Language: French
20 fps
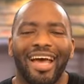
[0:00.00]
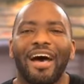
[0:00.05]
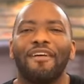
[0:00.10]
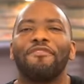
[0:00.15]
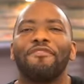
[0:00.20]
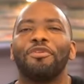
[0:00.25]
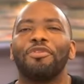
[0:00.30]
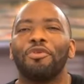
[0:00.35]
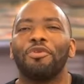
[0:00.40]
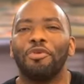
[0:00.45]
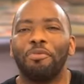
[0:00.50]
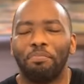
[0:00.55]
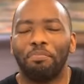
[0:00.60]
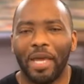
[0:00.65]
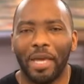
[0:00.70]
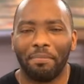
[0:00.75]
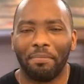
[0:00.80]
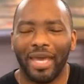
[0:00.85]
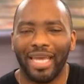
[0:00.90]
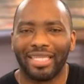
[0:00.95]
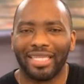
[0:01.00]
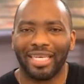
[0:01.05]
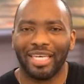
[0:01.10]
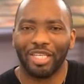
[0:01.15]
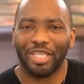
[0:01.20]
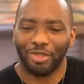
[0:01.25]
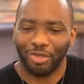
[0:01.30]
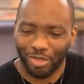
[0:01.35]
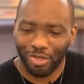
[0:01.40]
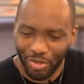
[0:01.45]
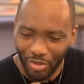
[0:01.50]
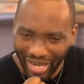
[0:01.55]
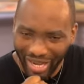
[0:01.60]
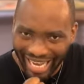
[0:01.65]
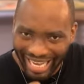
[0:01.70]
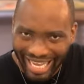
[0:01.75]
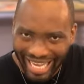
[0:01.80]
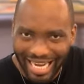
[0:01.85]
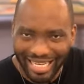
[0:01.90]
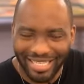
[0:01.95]
afin de lui permettre de se
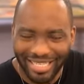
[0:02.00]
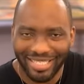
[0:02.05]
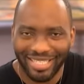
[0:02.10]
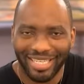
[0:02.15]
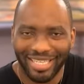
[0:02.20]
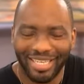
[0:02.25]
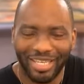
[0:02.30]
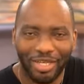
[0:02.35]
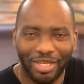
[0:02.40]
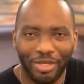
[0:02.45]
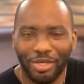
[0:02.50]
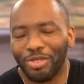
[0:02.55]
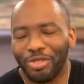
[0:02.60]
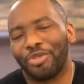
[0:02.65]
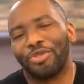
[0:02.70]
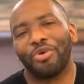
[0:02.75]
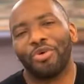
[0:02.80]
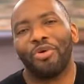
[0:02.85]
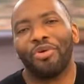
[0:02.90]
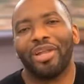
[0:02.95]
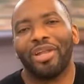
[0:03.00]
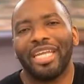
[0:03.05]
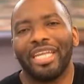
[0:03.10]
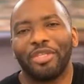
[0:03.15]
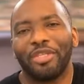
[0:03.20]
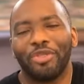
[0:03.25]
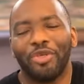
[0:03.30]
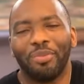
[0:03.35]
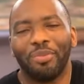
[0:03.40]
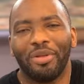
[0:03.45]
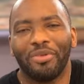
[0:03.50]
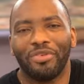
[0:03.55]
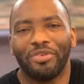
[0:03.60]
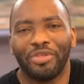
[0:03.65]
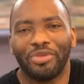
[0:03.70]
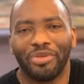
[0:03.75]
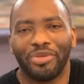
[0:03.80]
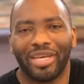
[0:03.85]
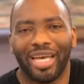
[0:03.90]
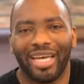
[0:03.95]
réaliser durant l'année
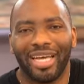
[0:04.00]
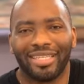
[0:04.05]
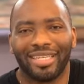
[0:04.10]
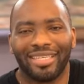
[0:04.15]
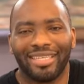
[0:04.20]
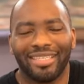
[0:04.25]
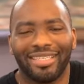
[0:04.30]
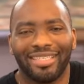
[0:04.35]
2024.